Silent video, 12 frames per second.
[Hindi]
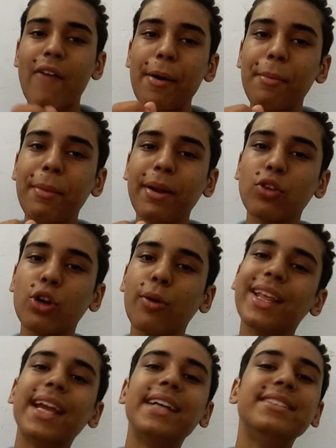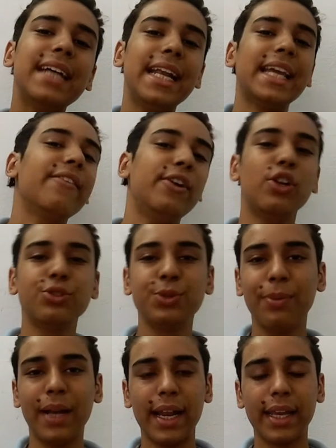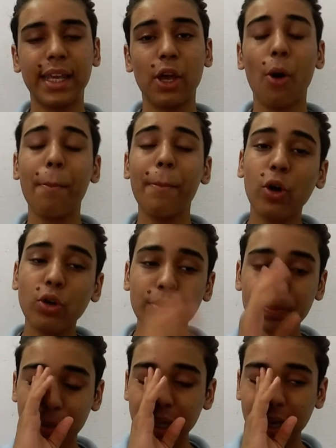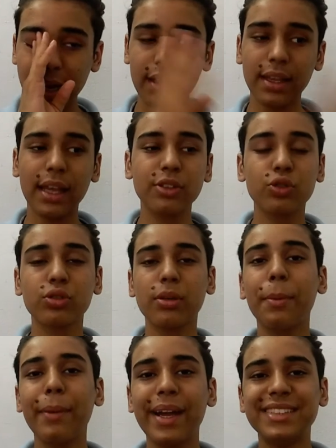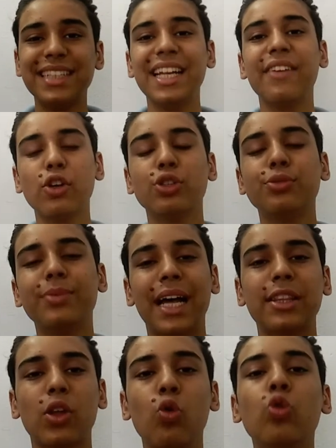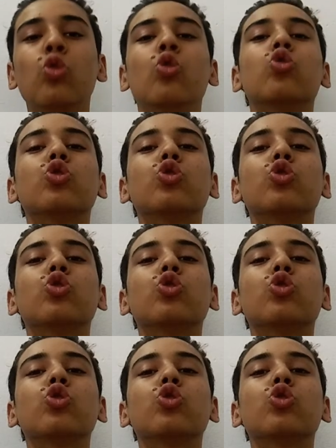वहाँ पे मैं थोड़ी बहुत हेयर स्टाइल बना रखी है अब मेरे को पता लगा कि जब भी मैं हेयर स्टाइलिंग वीडियोज बनाता हूँ